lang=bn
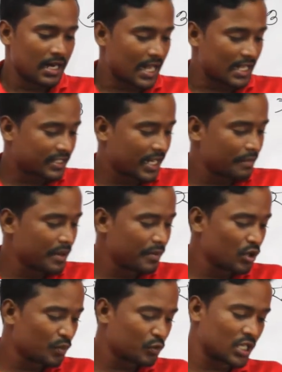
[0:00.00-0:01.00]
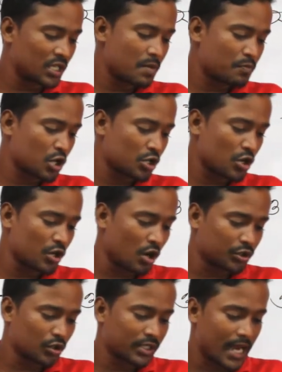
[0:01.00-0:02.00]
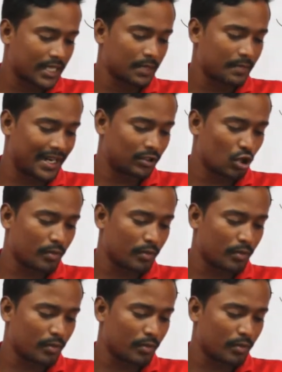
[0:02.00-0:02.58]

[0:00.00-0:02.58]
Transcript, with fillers: রাষ্ট্রের বিভিন্ন প্রদেশ বা প্রশাসনিক অঞ্চল থাকতে পারে